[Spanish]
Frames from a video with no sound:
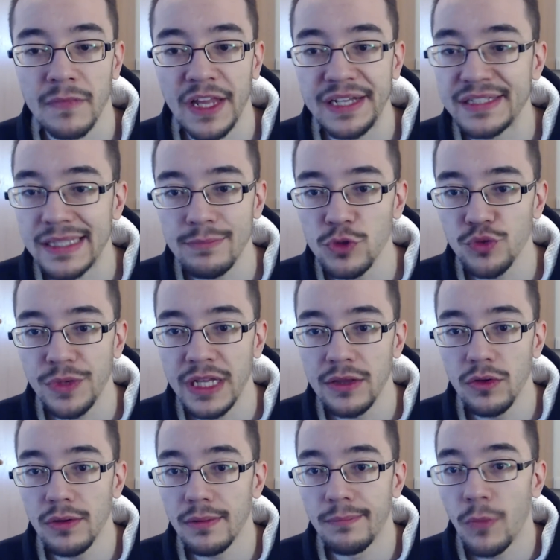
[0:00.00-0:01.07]
estamos
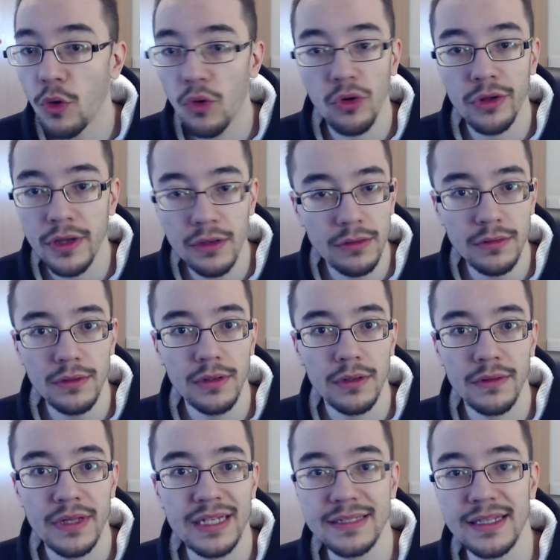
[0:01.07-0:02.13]
viendo mogollón
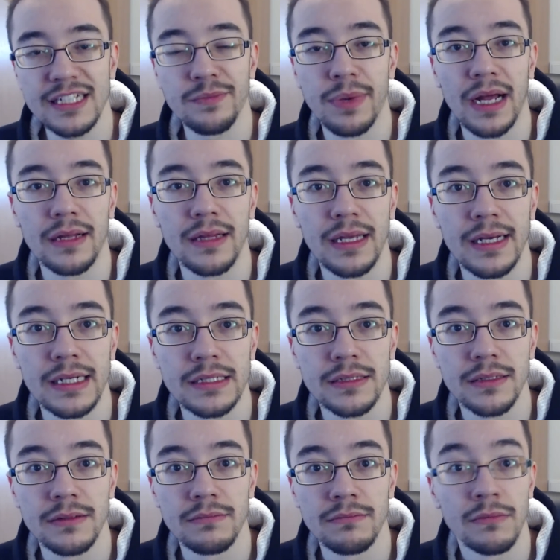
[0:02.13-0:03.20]
de estas prácticas.
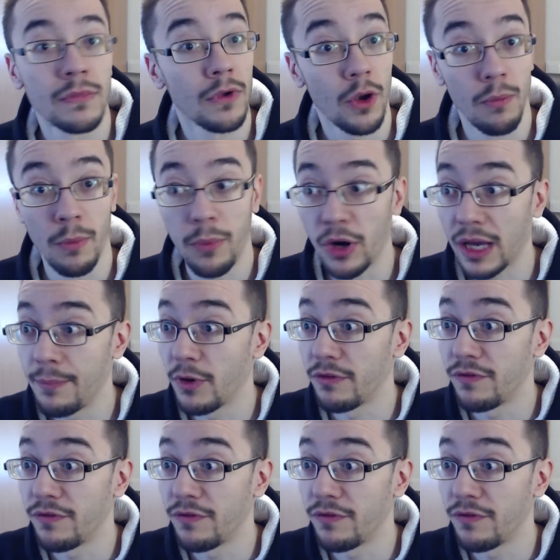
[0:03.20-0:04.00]
Como por ejemplo